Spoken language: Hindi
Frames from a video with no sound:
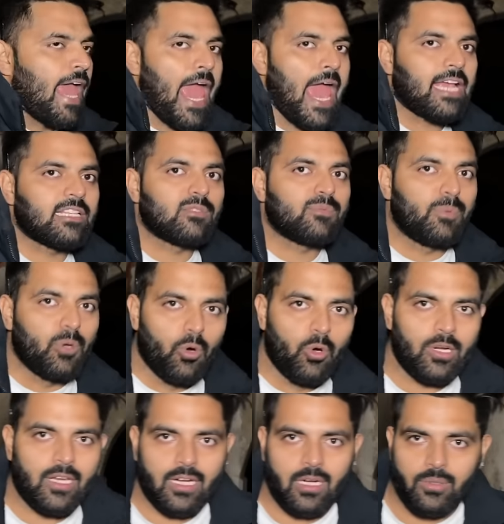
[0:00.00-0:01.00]

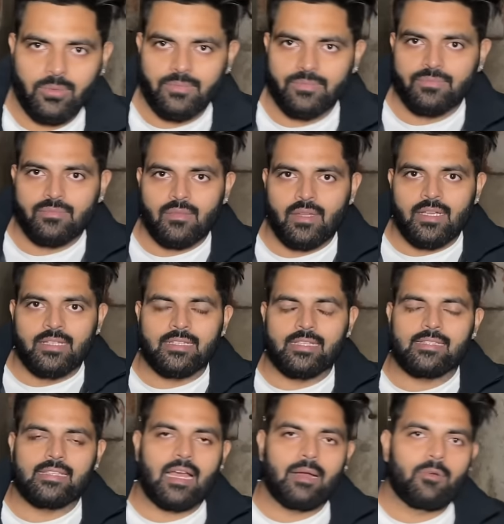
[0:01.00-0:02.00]
एक्सप्लोर कराऊं
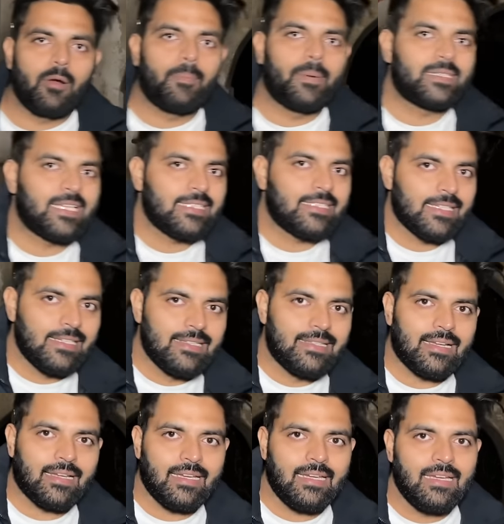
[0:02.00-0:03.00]
जिससे आपको पता चल
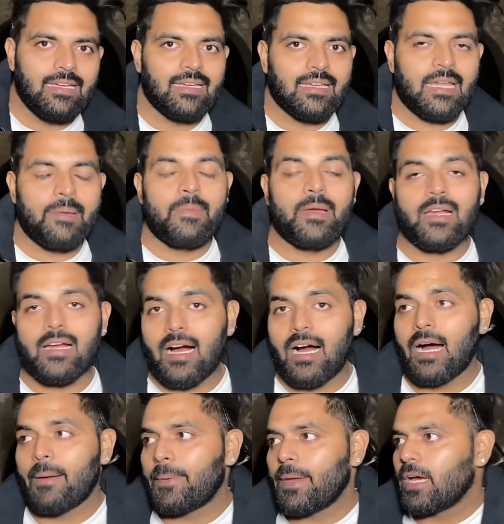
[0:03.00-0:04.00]
सके कि मैं
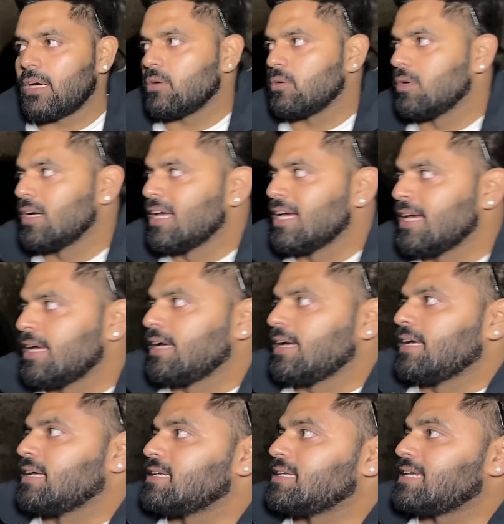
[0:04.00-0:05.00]
कहाँ पे आया हूँ
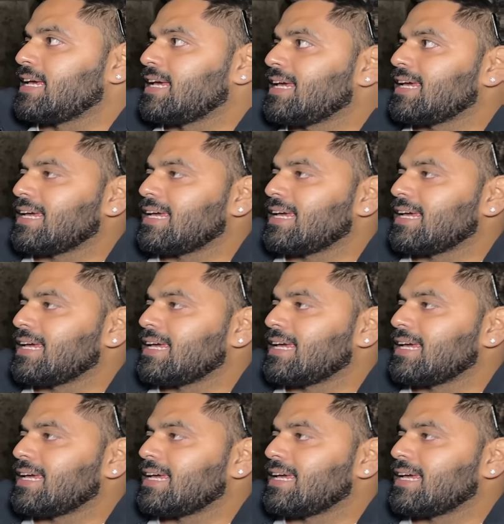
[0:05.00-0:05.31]
ये